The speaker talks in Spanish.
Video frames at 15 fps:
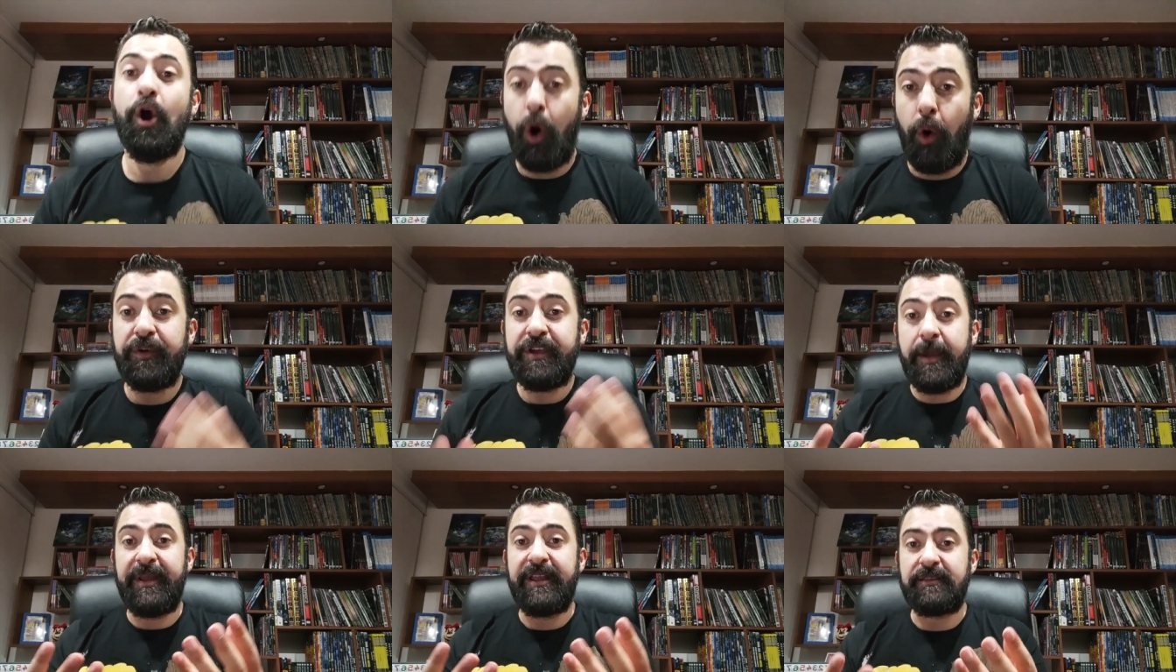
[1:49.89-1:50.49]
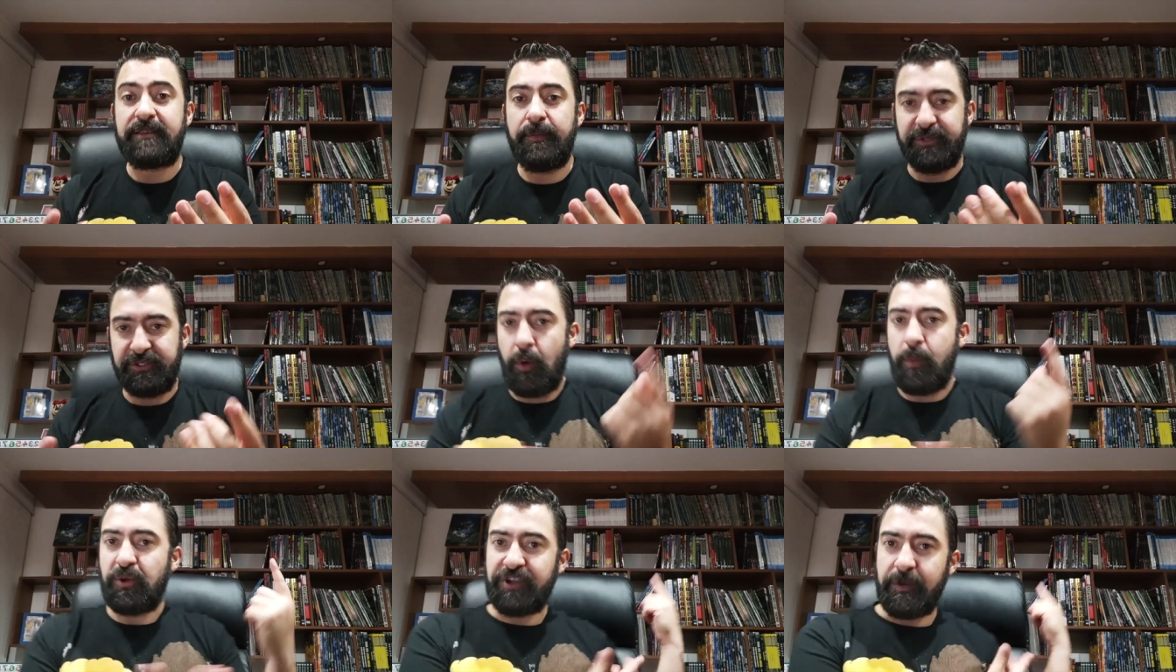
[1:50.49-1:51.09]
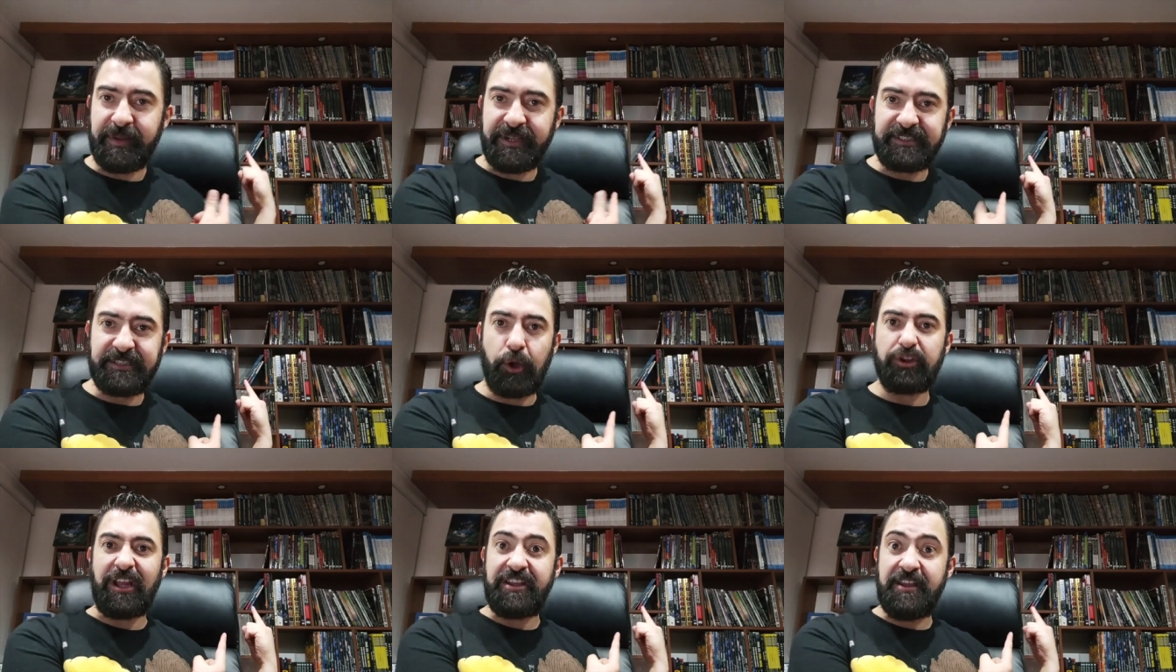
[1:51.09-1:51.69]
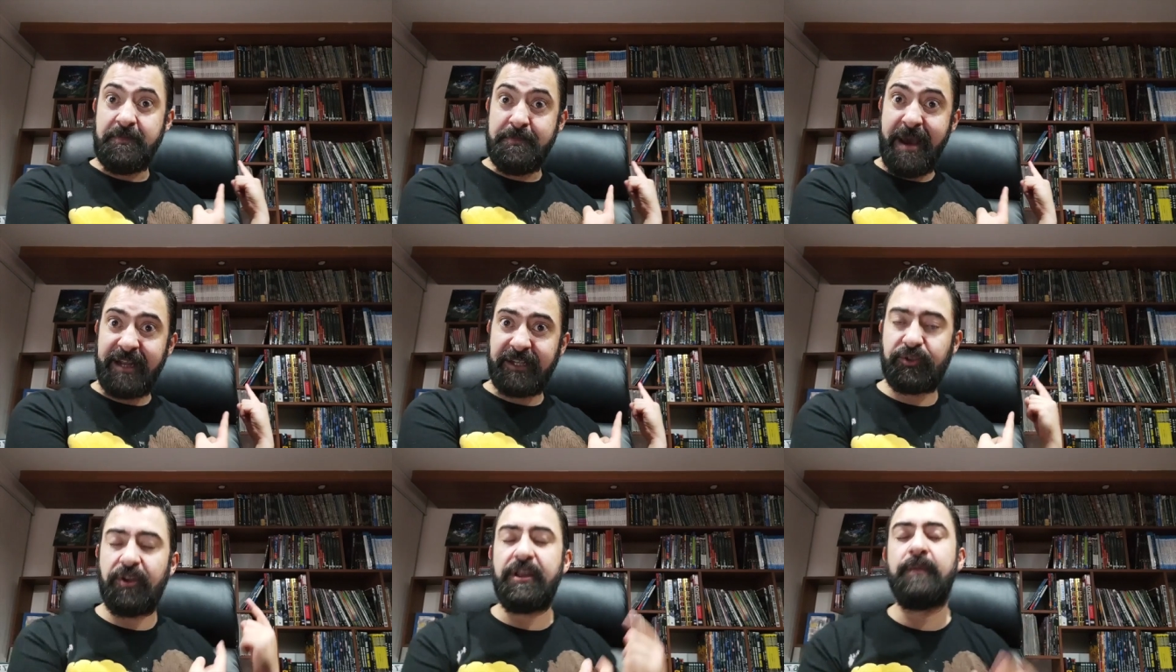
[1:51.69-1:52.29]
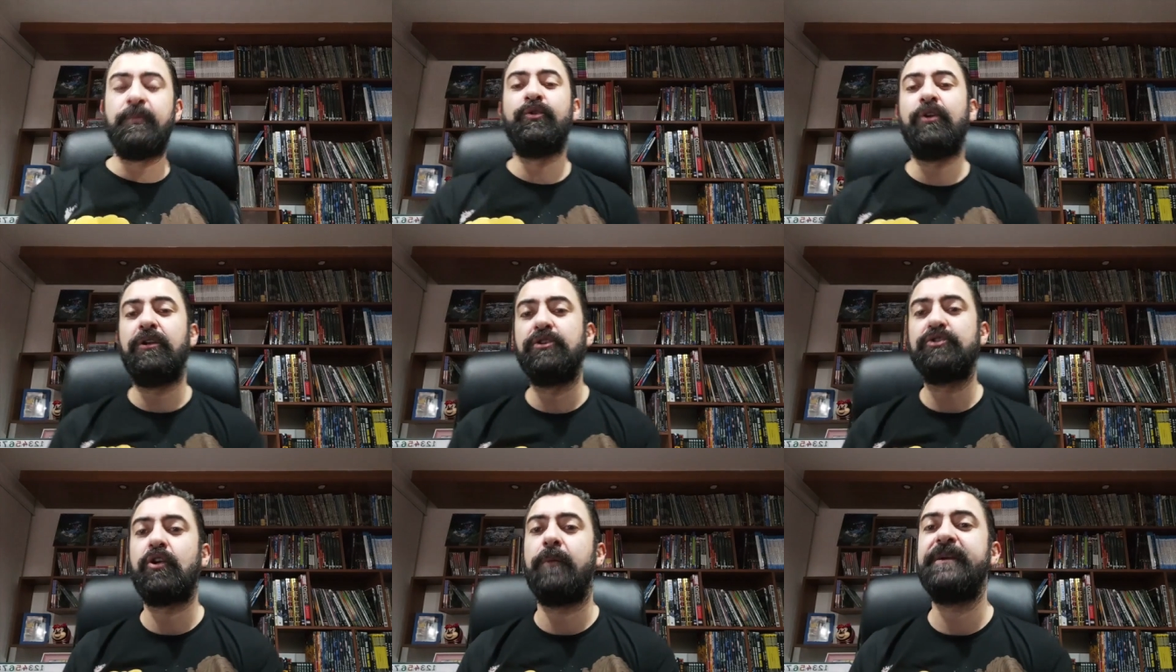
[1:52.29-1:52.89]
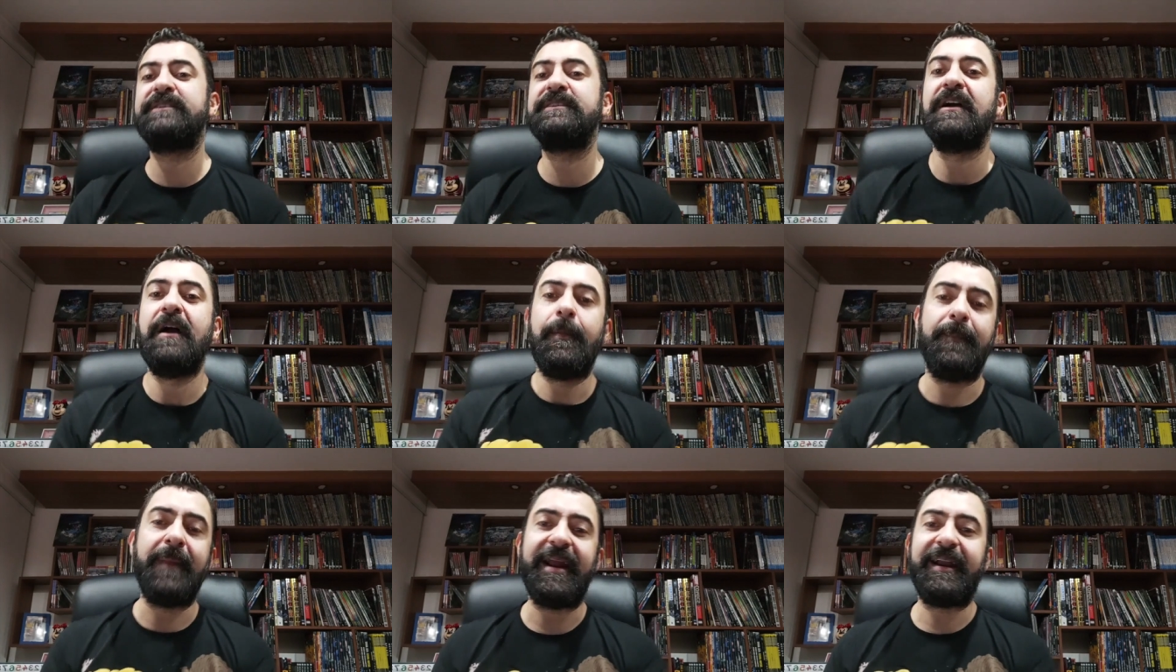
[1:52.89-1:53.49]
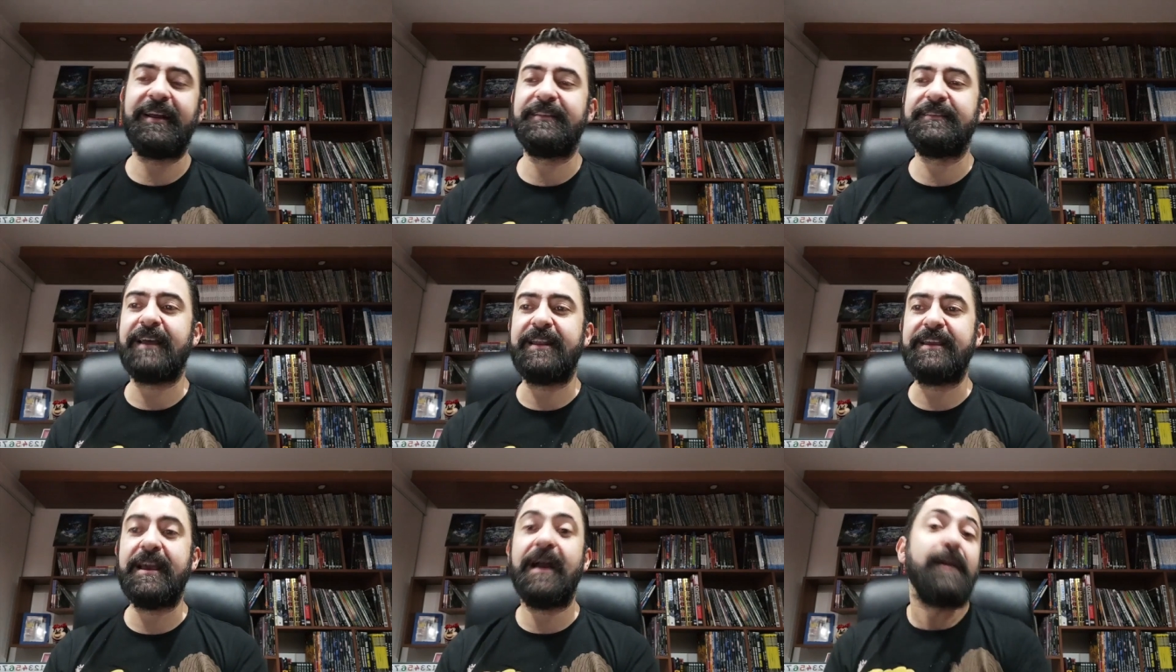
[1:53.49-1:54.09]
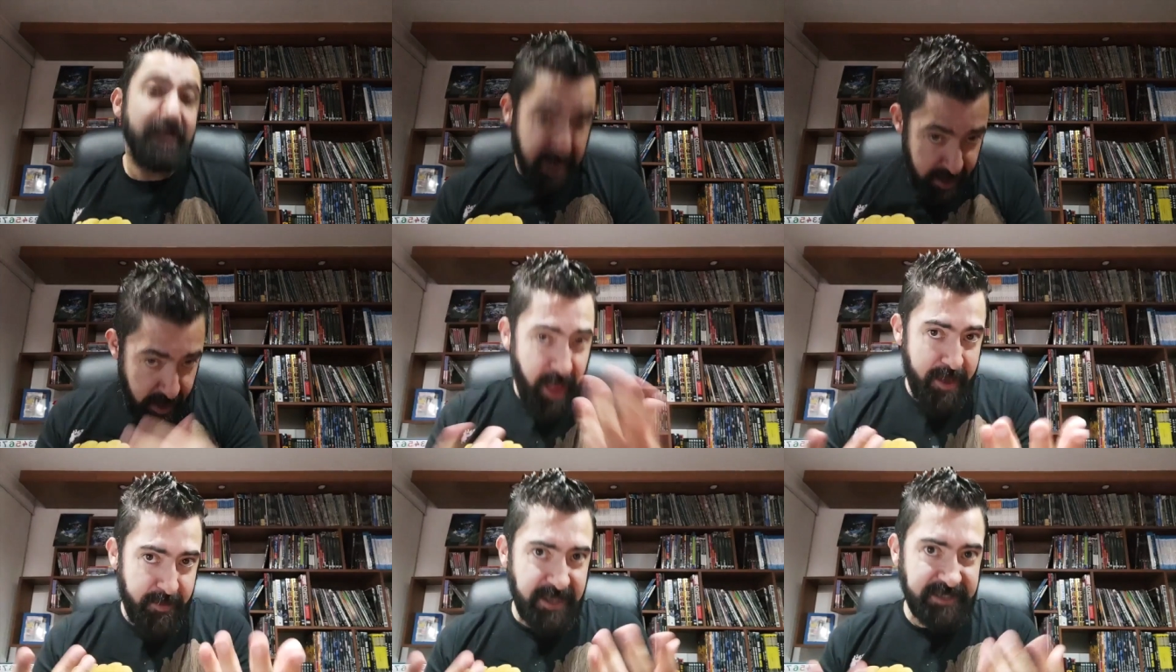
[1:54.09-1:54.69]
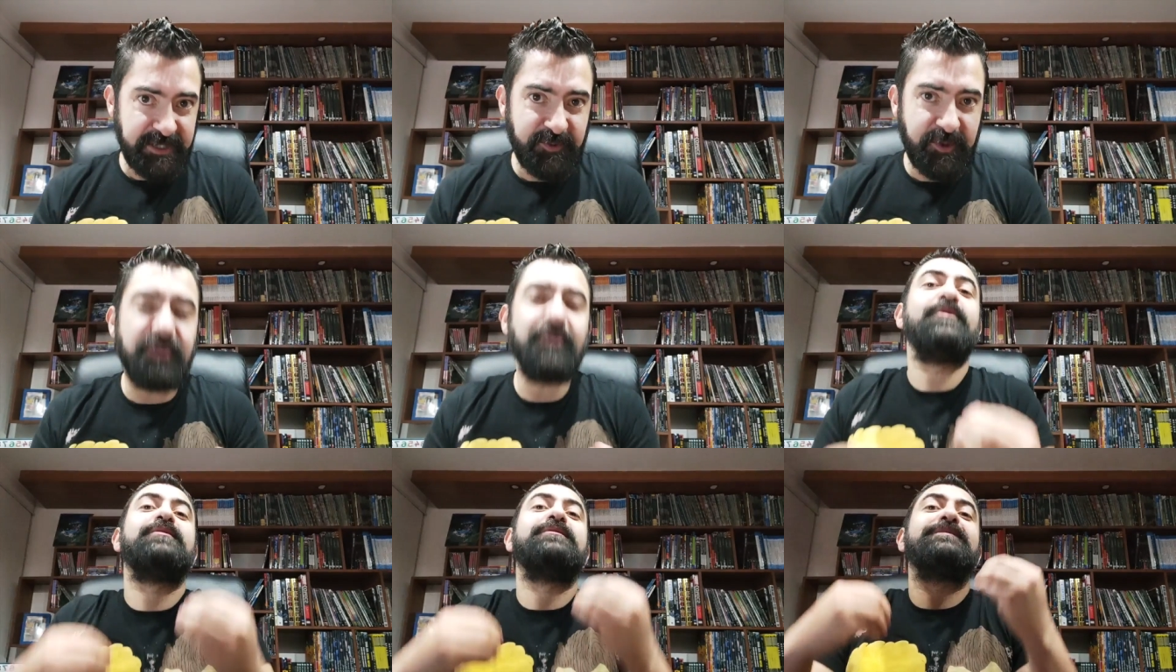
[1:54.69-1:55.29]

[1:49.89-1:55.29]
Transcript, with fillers: Obviamente, pues como siempre he estado tan inmerso en el mundo de los cómics, me encantaría, y además les cuento,